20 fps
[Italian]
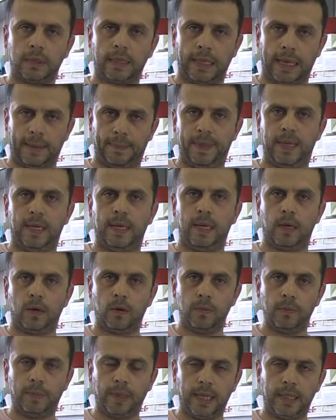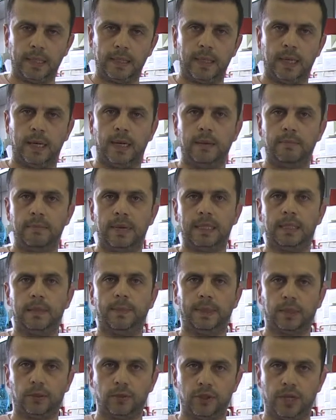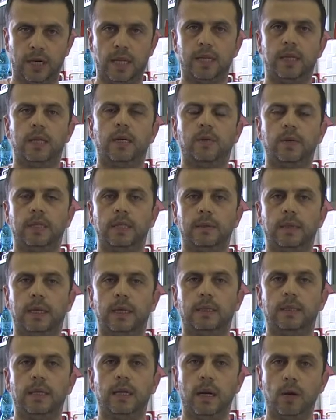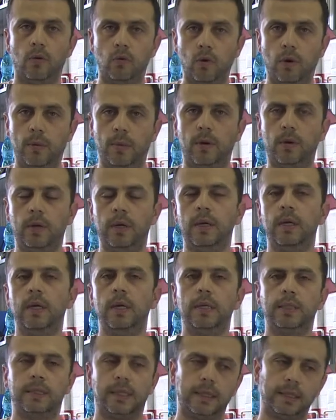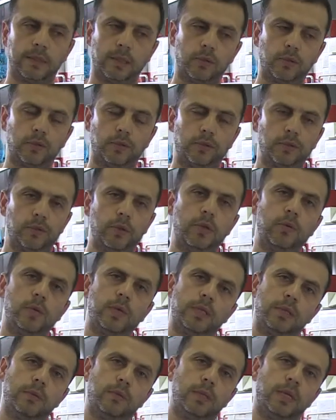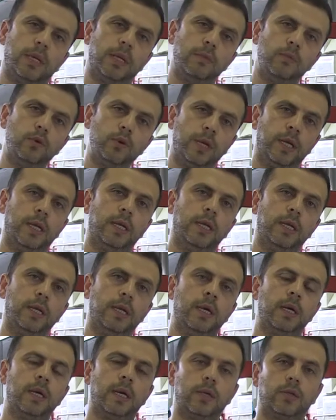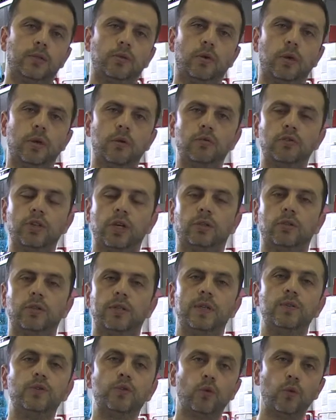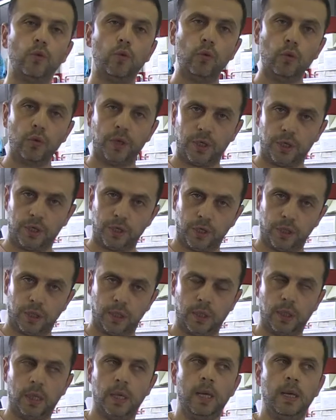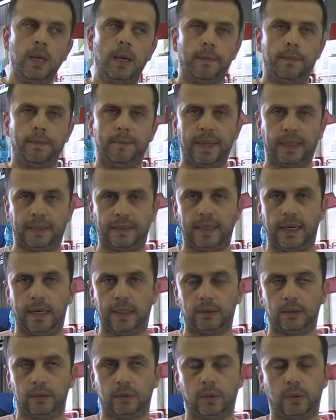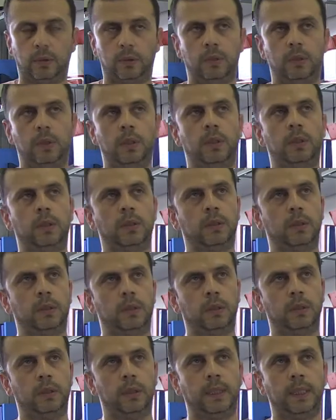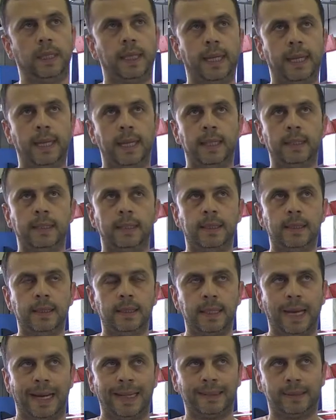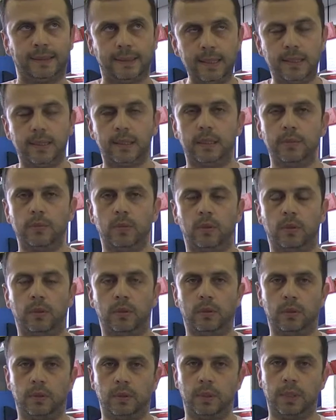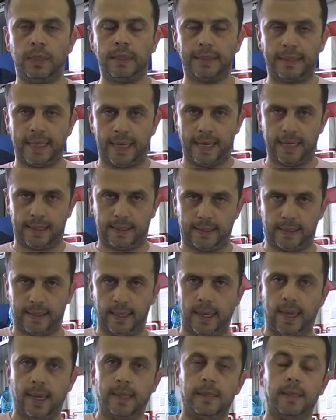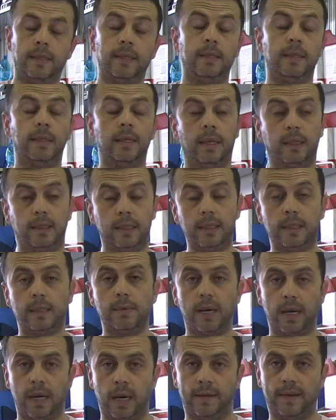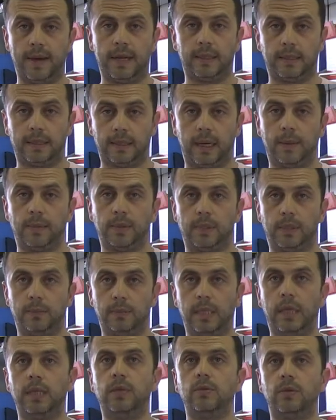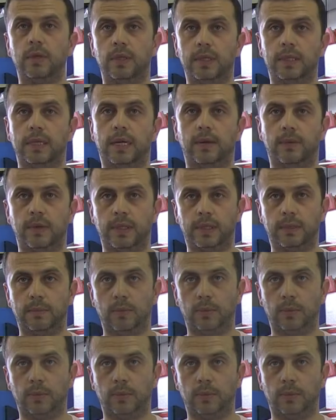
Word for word: capire e comprendere le basi patogenetiche di queste malattie nell'uomo senza lo studio di questi modelli murini che sono in un certo senso unici. Pertanto eh, e, e, di altissimo eh, interesse e di, di, grandissima rilevanza la possibilità di utilizzare questi